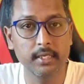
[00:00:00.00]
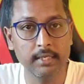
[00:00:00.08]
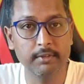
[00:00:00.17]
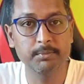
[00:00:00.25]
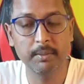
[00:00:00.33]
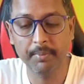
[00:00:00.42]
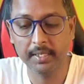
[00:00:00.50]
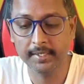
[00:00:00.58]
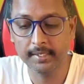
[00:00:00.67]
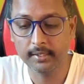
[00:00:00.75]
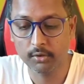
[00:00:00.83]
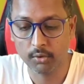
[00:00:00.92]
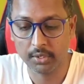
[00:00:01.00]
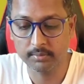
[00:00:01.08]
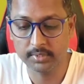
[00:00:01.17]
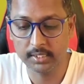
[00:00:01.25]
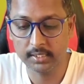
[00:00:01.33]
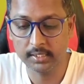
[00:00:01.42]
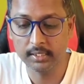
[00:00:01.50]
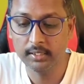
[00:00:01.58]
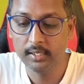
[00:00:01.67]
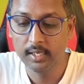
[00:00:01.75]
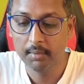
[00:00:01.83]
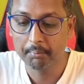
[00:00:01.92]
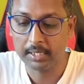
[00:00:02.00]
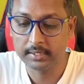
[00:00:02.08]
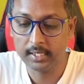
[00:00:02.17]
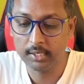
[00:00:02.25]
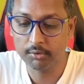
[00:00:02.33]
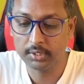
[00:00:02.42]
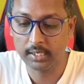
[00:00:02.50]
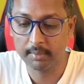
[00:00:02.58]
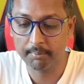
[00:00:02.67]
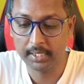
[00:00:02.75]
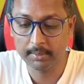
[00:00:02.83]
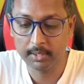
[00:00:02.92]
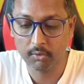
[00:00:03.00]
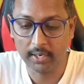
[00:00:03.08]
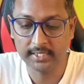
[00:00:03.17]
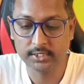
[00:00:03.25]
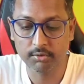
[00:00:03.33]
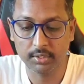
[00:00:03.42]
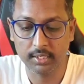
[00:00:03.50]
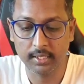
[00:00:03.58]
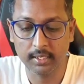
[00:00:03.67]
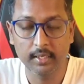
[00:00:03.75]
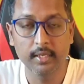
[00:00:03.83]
ఇన్వెస్ట్మెంట్ పెట్టి కొనడం జరిగింది పద్నాలుగు వందల డెబ్బై ఎనిమిది కాయిన్స్ కొంటే